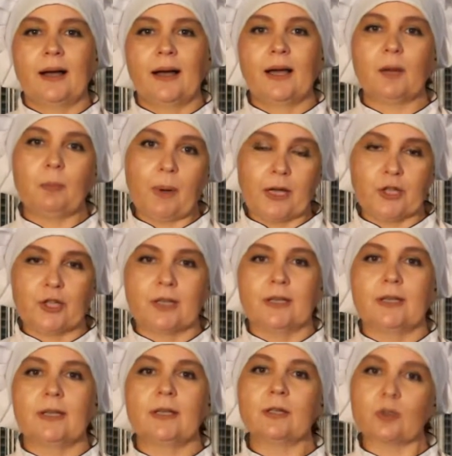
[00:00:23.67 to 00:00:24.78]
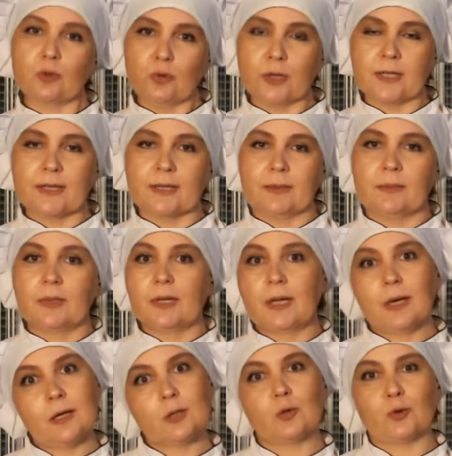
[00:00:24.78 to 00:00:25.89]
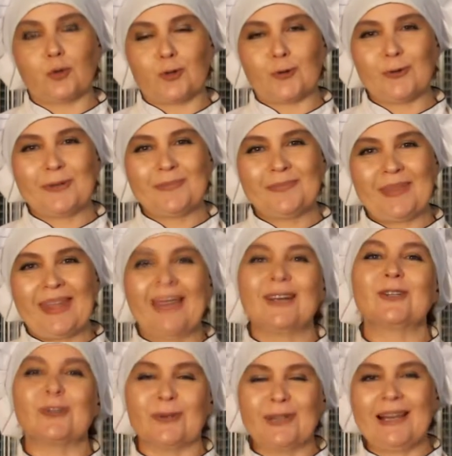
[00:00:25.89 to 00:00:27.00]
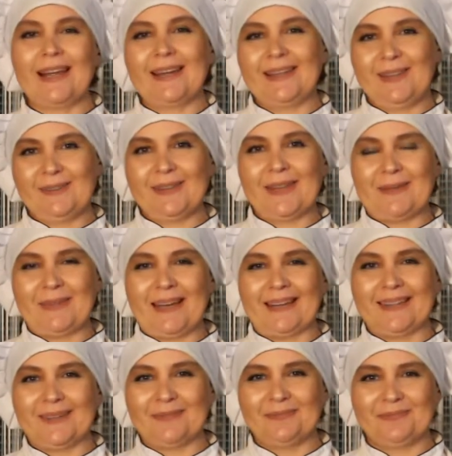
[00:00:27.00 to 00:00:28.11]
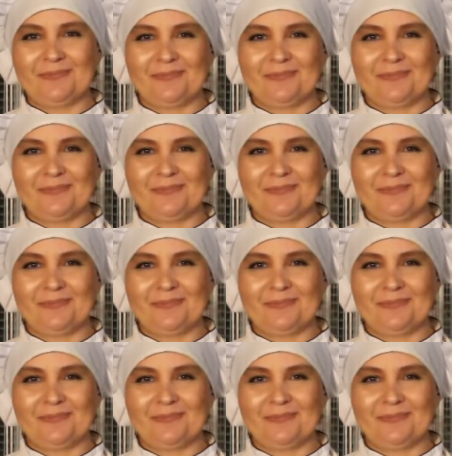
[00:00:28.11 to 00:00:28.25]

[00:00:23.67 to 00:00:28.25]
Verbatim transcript: карпаччо из курицы или суджук. Что для этого нам надо?